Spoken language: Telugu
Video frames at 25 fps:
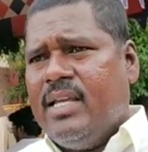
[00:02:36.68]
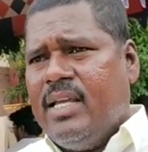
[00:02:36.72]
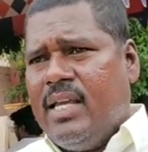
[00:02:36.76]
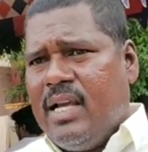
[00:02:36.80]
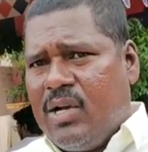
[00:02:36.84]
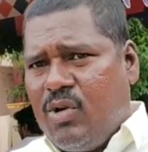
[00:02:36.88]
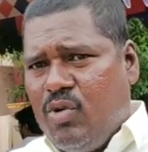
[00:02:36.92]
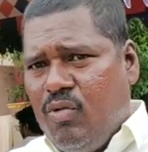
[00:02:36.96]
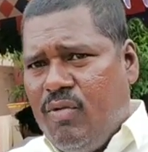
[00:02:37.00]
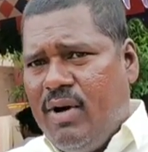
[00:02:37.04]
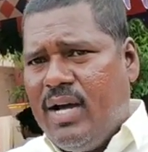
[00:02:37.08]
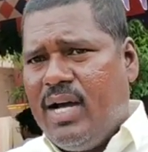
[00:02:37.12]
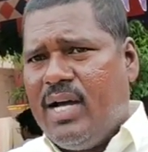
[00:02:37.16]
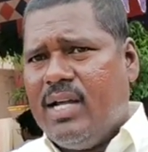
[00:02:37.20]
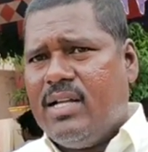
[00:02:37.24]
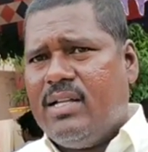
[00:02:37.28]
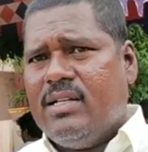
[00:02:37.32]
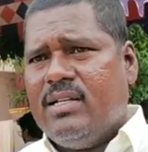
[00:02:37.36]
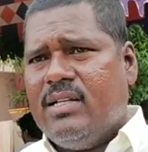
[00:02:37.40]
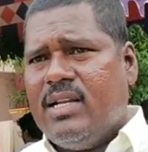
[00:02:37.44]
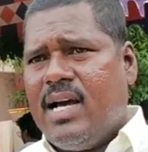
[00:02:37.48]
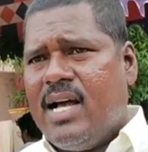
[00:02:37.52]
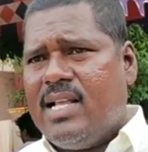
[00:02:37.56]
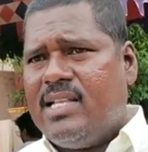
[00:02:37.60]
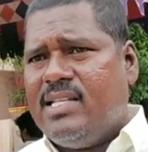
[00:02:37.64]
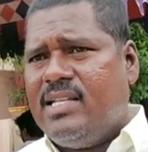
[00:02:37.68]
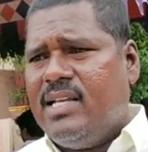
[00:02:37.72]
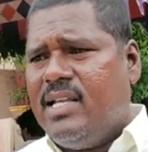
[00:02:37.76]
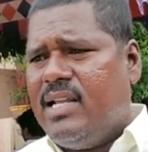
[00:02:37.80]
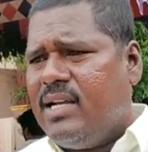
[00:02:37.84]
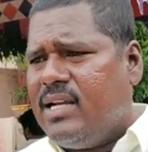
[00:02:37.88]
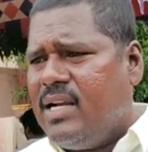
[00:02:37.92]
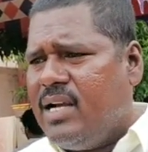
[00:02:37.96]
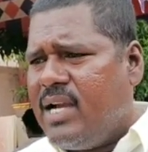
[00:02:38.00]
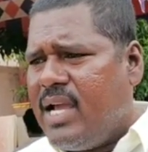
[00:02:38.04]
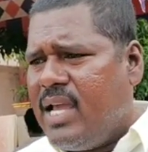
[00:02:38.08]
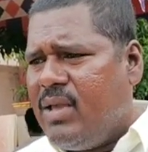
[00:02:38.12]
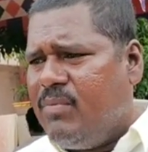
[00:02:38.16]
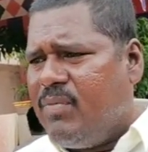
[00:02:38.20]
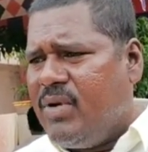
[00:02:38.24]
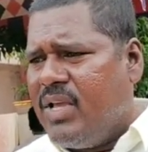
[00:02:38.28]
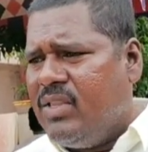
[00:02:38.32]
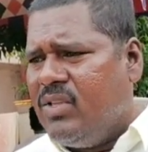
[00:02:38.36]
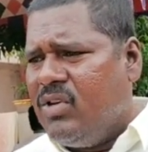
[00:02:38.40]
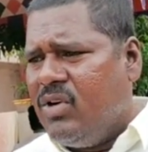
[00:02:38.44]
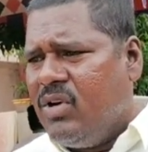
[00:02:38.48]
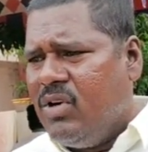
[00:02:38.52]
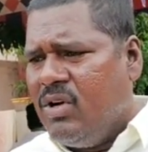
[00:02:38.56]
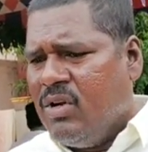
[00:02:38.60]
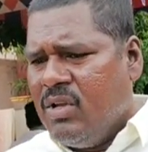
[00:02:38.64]
ఎక్కువ నాసిరకంగా
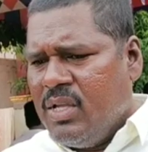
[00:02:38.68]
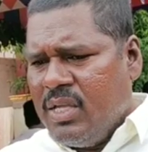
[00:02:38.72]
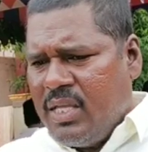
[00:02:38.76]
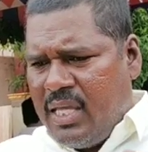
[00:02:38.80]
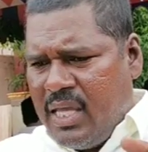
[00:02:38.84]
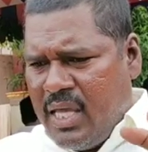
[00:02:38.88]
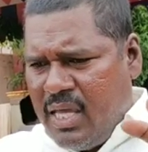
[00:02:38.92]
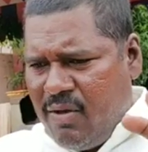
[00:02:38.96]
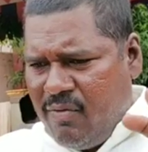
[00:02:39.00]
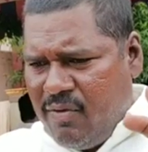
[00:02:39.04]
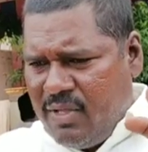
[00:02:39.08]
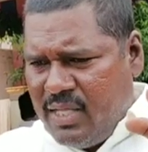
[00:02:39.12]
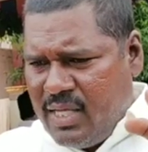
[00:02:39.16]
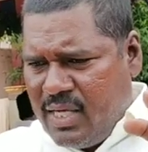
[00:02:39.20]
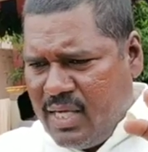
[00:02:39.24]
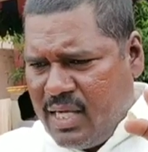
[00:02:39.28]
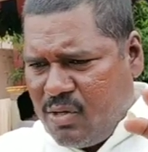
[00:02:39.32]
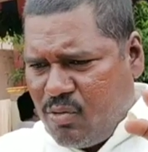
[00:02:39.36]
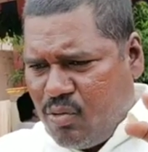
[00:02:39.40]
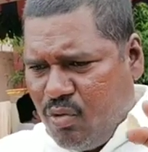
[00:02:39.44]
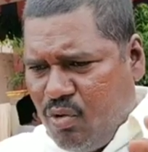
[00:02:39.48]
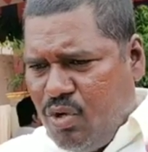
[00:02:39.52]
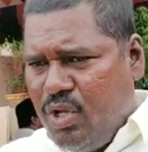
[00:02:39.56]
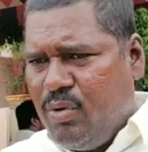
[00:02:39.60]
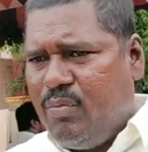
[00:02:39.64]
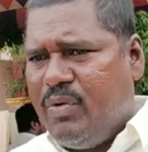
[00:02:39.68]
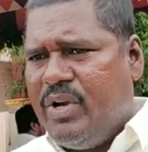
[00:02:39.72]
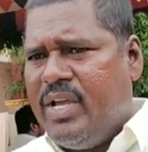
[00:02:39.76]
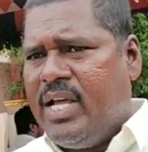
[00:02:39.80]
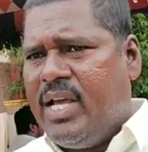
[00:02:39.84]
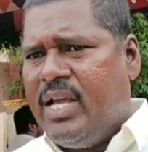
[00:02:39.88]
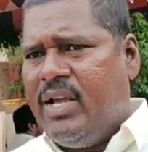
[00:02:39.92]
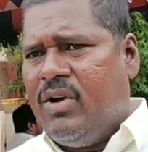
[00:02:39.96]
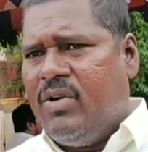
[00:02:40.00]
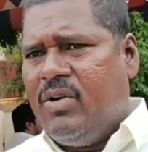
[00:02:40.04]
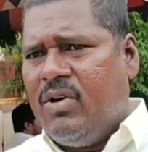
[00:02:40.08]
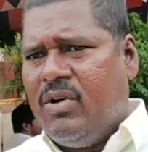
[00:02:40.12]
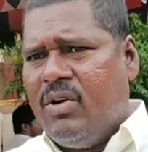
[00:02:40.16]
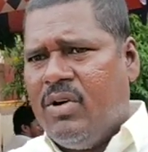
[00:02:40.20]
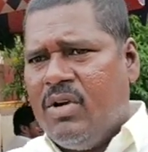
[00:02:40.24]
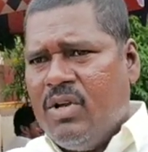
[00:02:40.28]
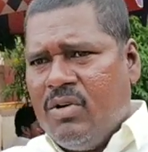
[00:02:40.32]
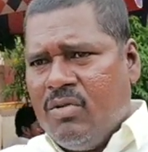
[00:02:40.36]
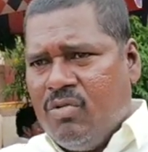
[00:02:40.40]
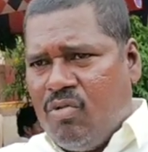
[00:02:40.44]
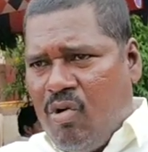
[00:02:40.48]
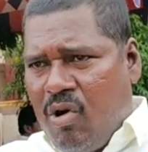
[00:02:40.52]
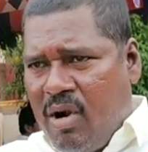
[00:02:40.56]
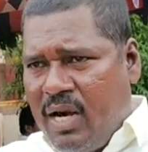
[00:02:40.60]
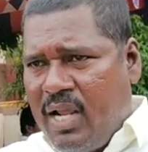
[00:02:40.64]
అయిపోయిందో ఏ విధంగా కూలిపోయినాయో
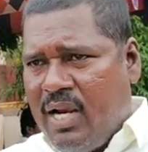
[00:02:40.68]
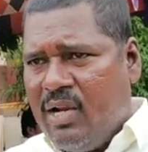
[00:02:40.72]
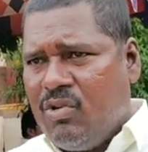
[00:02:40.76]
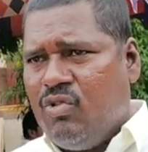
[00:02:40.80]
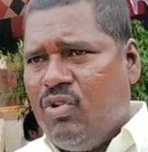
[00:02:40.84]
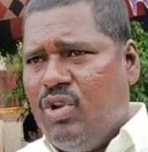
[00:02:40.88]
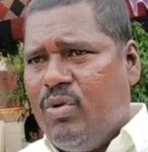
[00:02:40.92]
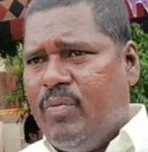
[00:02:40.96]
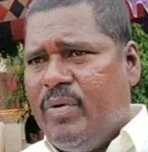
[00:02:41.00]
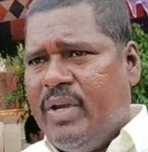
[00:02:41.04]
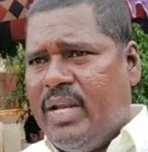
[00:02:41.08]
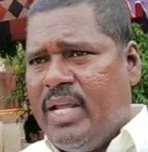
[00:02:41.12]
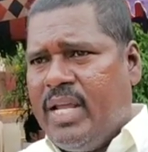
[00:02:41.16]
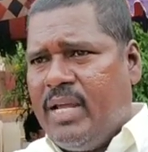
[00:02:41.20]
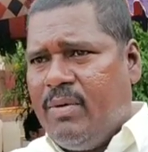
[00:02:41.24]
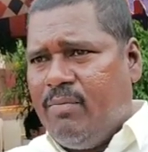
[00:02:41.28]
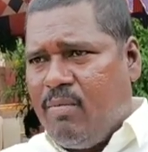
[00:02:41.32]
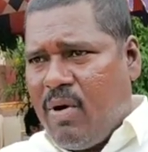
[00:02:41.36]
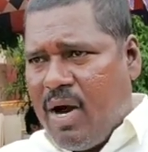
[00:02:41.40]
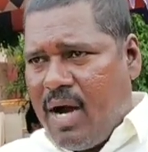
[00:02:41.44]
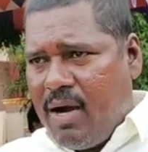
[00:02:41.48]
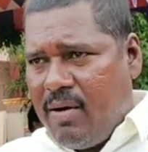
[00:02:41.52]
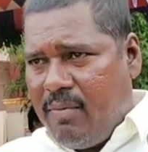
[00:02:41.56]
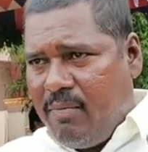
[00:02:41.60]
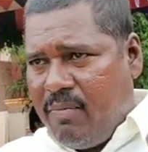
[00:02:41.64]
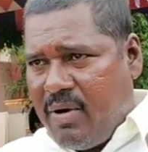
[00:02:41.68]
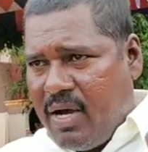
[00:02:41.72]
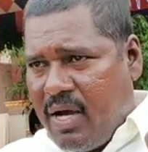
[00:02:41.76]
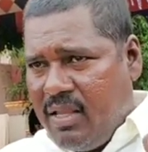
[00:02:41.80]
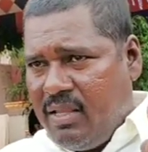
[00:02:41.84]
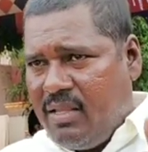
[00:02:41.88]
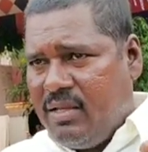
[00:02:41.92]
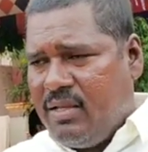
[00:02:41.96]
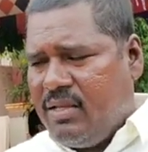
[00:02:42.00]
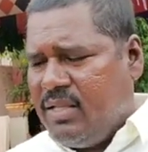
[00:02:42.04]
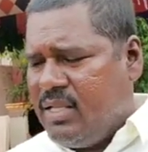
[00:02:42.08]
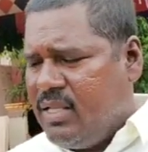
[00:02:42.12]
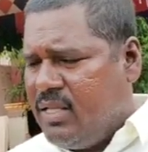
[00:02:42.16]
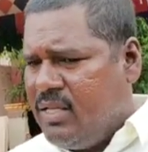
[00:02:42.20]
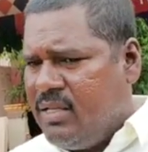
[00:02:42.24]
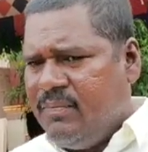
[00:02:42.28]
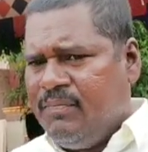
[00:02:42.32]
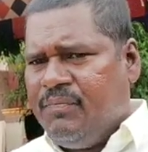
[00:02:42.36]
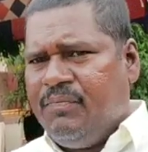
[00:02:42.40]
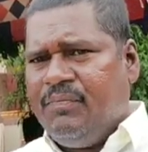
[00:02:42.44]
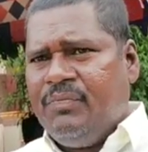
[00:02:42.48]
గోడలు కూలిపోయినాయి బా బాంది ఇది